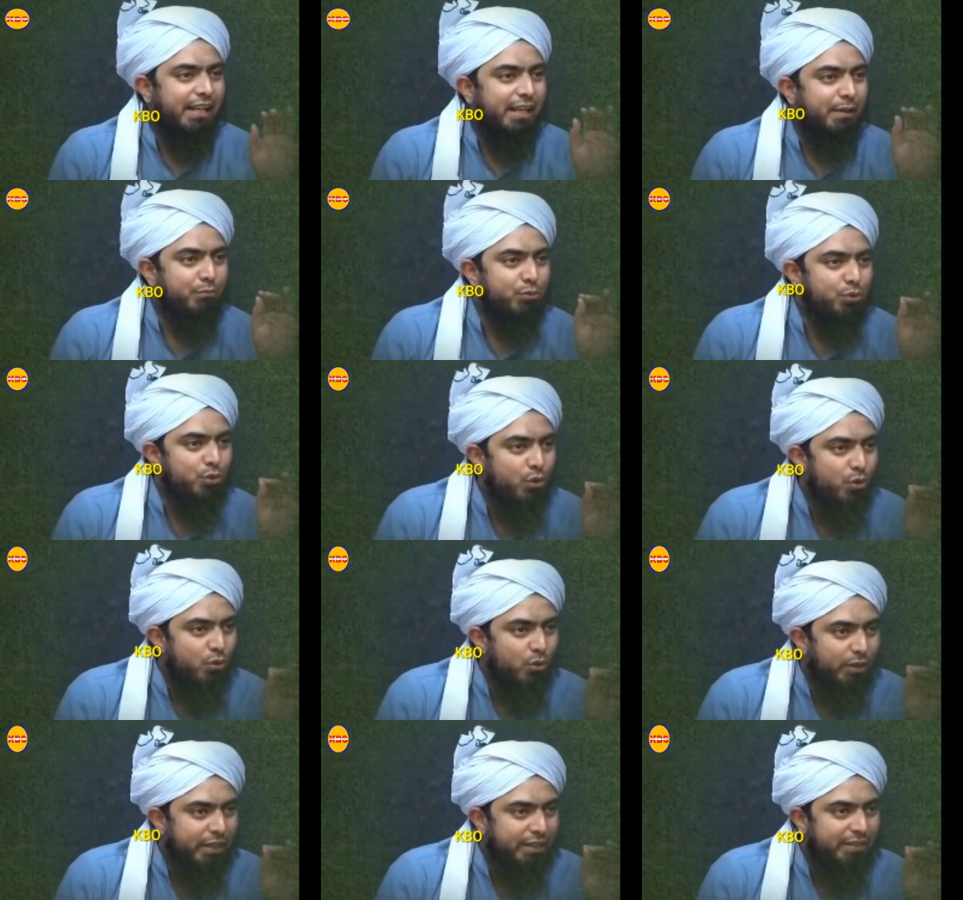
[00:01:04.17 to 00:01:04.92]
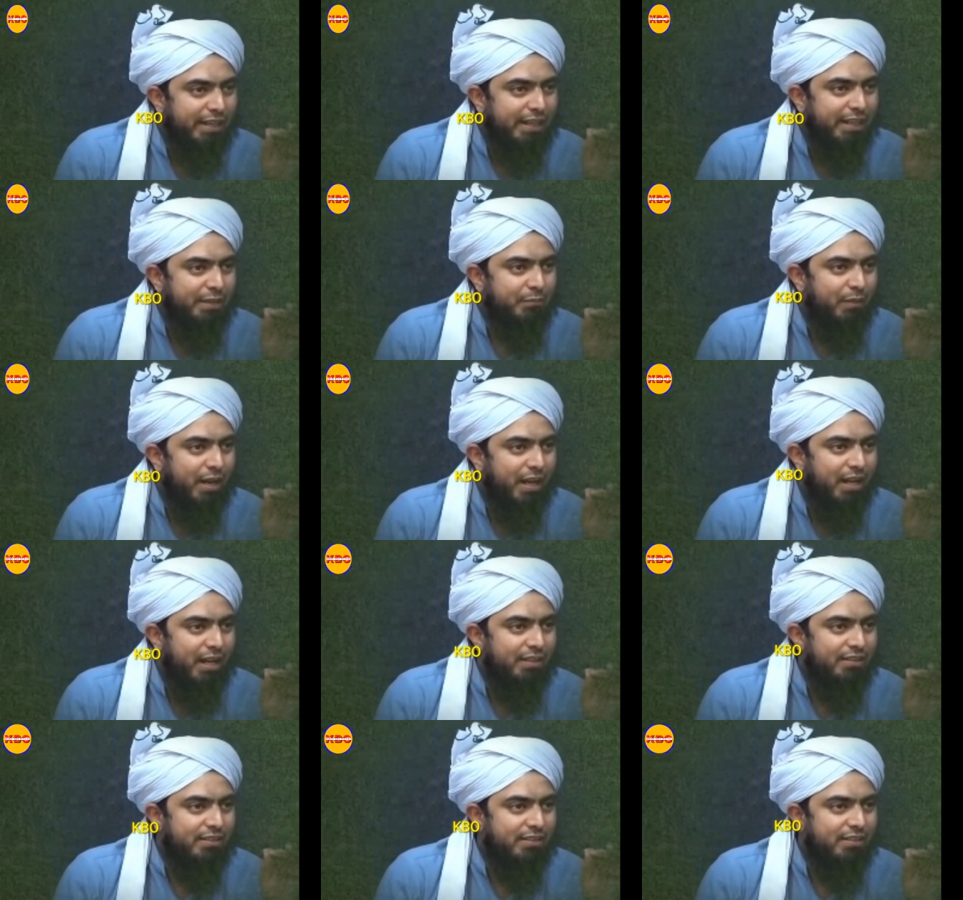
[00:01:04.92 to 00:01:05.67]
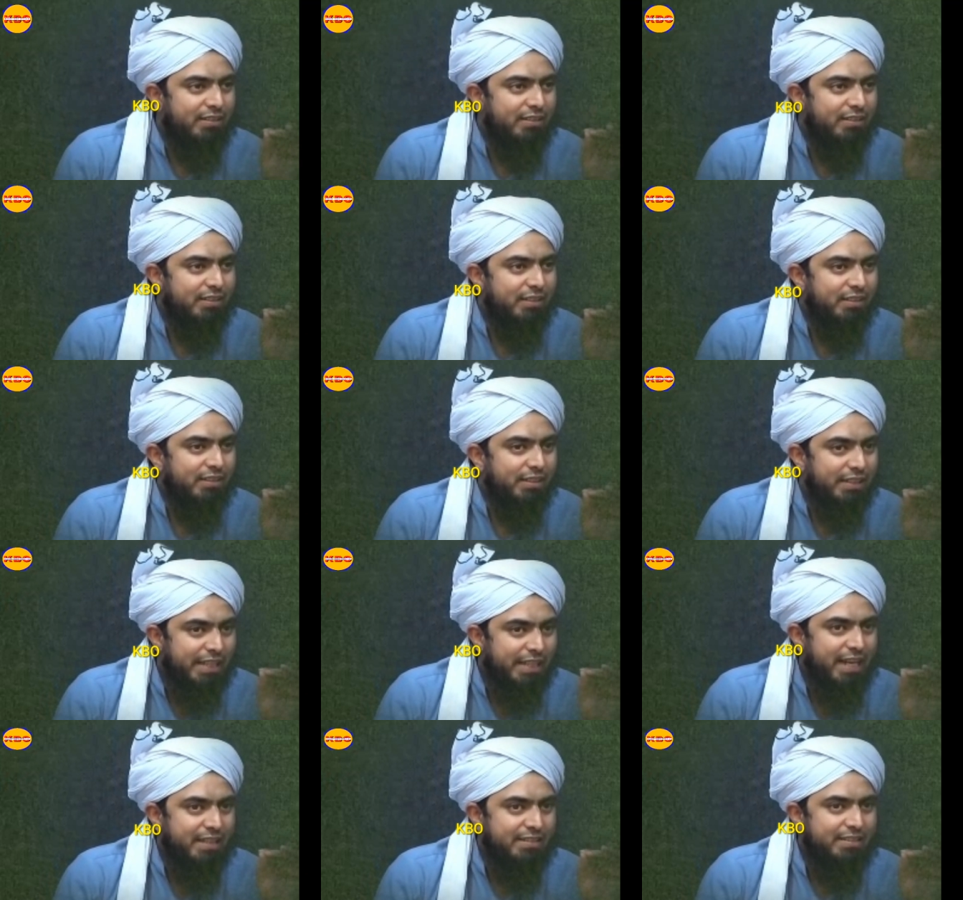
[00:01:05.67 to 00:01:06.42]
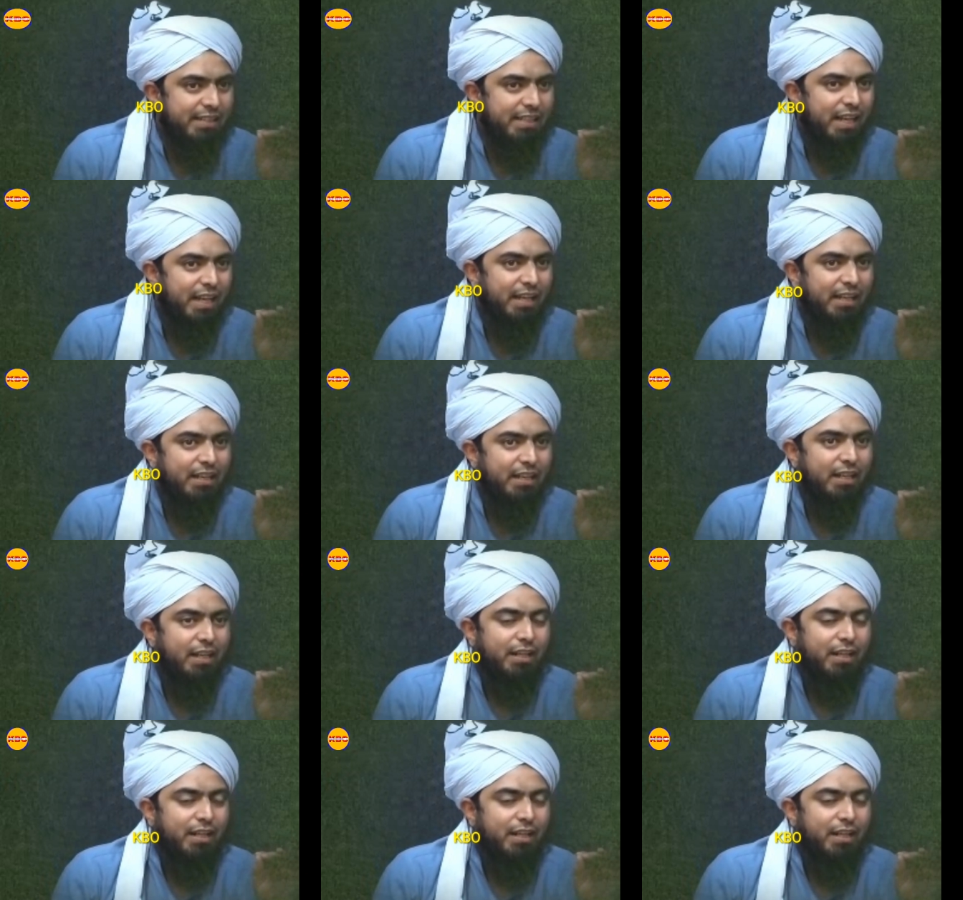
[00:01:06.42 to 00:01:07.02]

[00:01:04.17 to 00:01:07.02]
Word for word: देख लें बुजुर्गों की तालीमत कैसी हैं